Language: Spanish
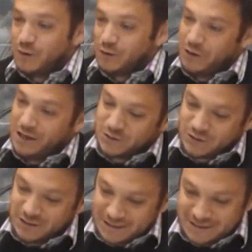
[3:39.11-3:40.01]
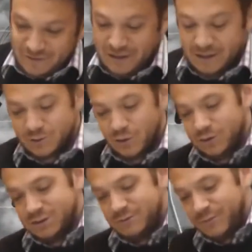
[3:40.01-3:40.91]
cuando es la sociedad civil, son
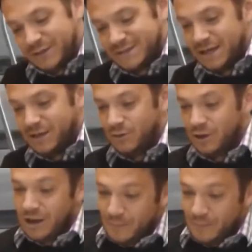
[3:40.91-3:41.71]
los empresarios,